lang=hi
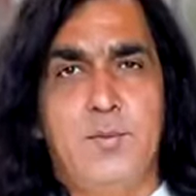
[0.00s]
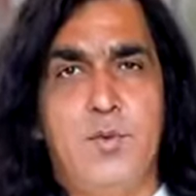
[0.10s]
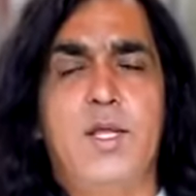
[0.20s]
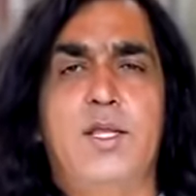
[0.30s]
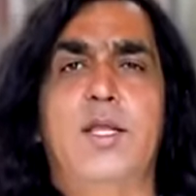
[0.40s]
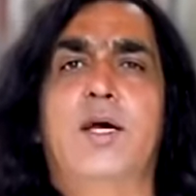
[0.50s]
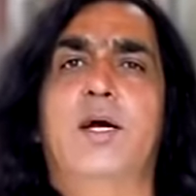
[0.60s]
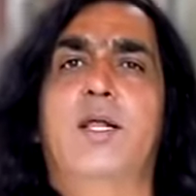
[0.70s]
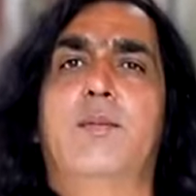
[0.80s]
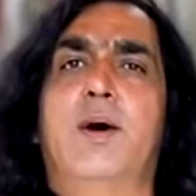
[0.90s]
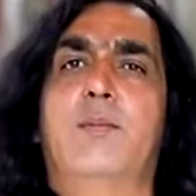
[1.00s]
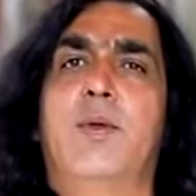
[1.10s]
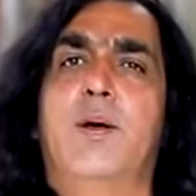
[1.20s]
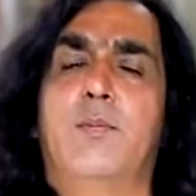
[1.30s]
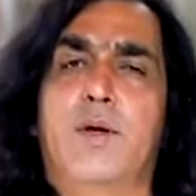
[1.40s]
पूरा दिन अगर हम
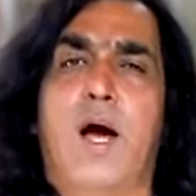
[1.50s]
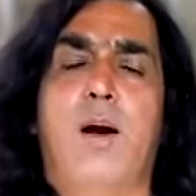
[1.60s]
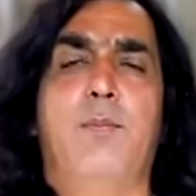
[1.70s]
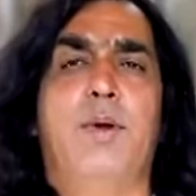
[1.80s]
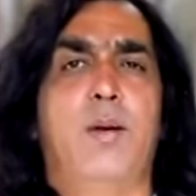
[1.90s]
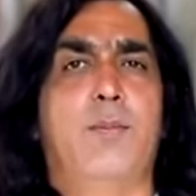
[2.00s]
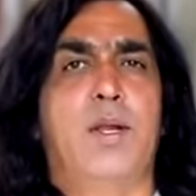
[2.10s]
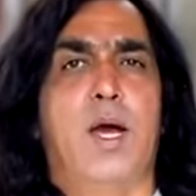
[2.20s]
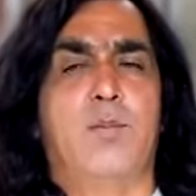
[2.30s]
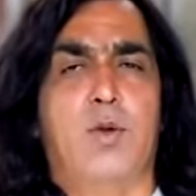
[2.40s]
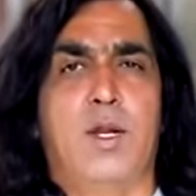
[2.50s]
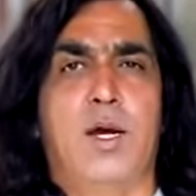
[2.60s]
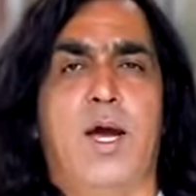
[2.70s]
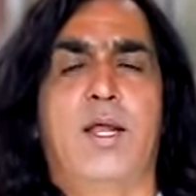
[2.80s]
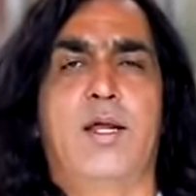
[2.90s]
हम काम में अपने आप को
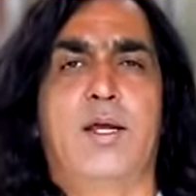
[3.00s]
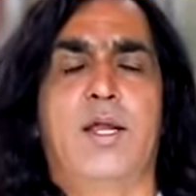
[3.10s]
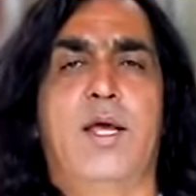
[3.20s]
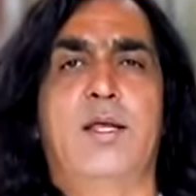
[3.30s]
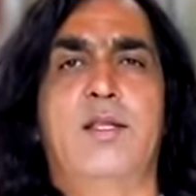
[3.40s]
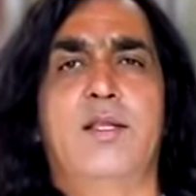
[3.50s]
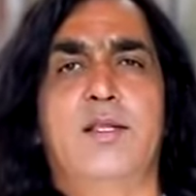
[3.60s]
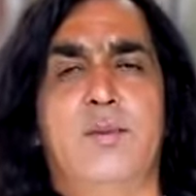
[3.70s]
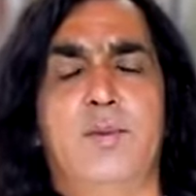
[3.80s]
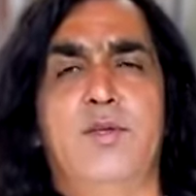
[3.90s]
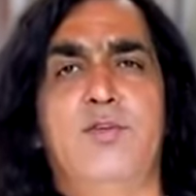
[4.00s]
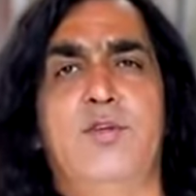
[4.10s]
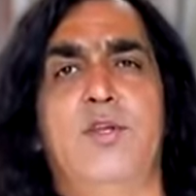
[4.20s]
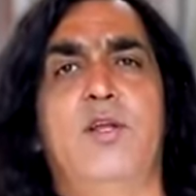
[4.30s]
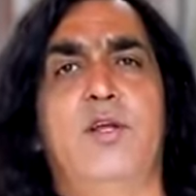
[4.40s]
लगाए रखना है तभी
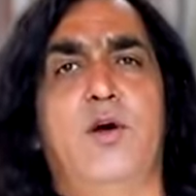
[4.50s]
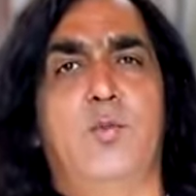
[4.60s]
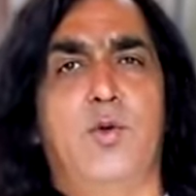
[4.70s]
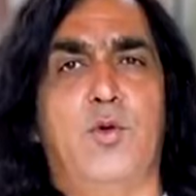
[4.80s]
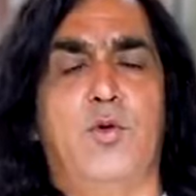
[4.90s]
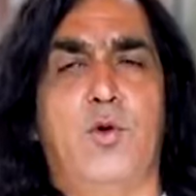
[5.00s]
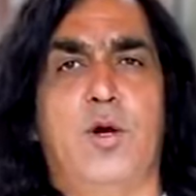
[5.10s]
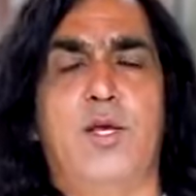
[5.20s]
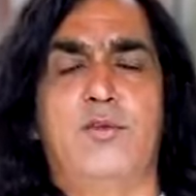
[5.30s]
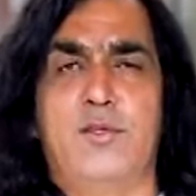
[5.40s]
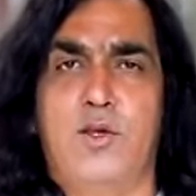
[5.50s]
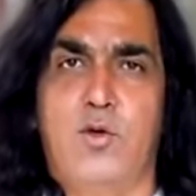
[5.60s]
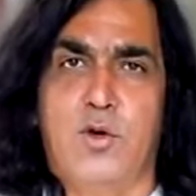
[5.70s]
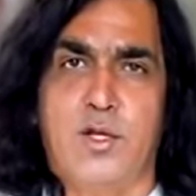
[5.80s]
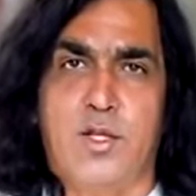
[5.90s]
शरीर का उपयोग होगा इसकी
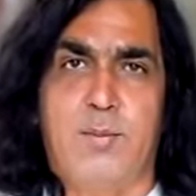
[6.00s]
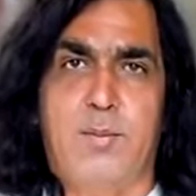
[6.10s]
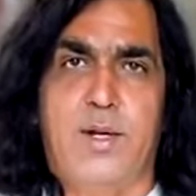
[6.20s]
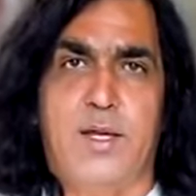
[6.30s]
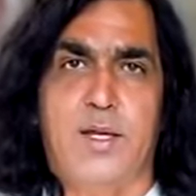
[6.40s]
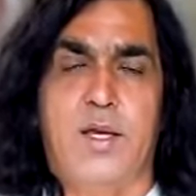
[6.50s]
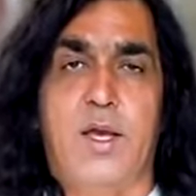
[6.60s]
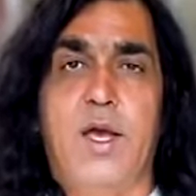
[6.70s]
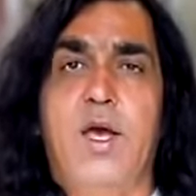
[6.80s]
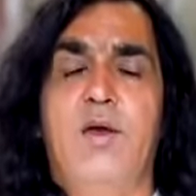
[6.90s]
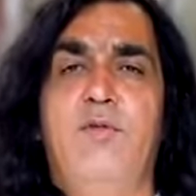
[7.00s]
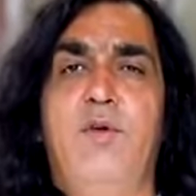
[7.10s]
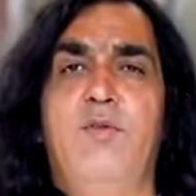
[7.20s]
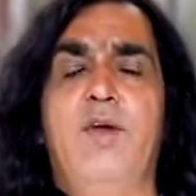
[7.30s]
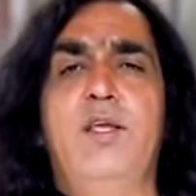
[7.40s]
योग्यता बढ़ेगी फिर
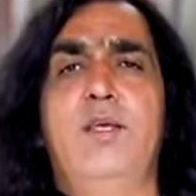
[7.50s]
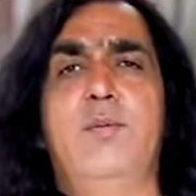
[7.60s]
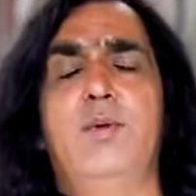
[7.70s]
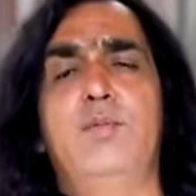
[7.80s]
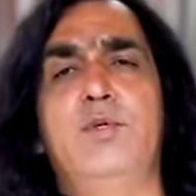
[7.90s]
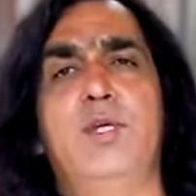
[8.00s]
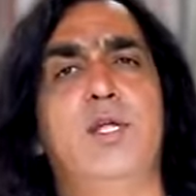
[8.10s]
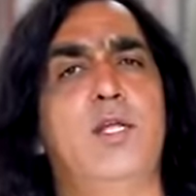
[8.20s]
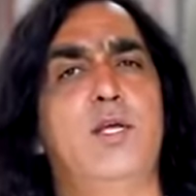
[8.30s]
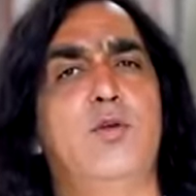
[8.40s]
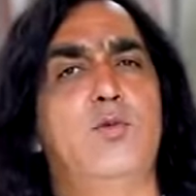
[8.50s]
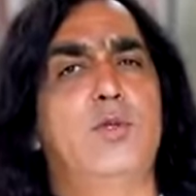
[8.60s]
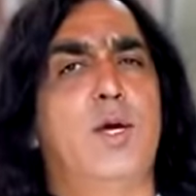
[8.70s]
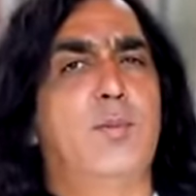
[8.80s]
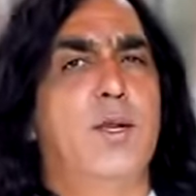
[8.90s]
वही जब हम शारीरिक रूप
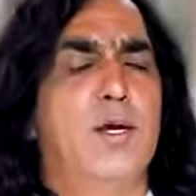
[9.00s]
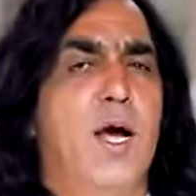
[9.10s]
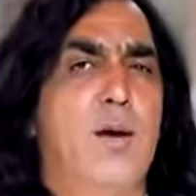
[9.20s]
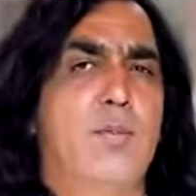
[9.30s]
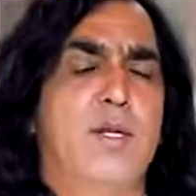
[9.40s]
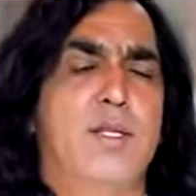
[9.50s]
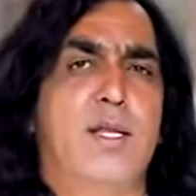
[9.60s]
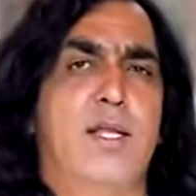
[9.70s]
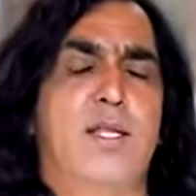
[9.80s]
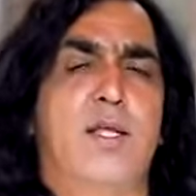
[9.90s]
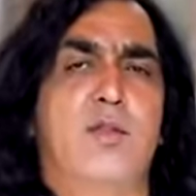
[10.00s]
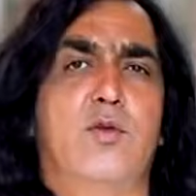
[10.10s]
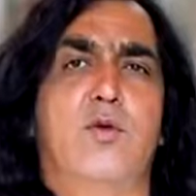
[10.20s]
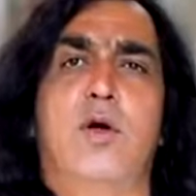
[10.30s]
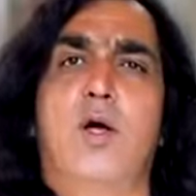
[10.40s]
से अपना काम करते रहते हैं
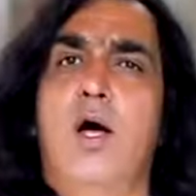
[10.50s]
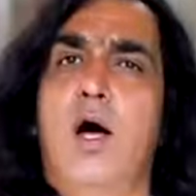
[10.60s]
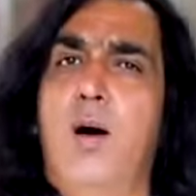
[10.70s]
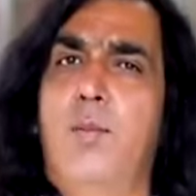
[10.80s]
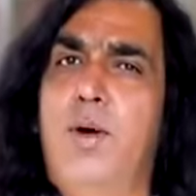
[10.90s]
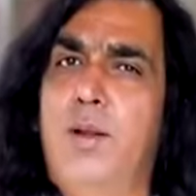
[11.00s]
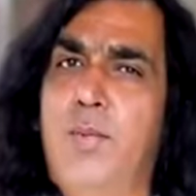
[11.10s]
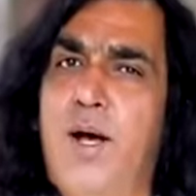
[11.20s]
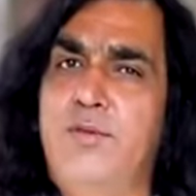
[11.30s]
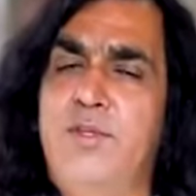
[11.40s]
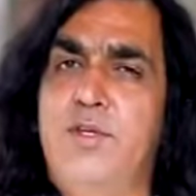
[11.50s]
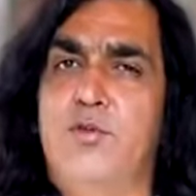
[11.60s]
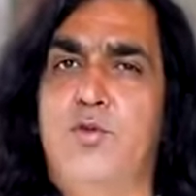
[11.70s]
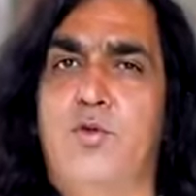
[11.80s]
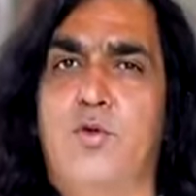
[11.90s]
तो हमारा मानसिक
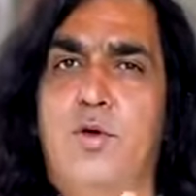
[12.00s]
जो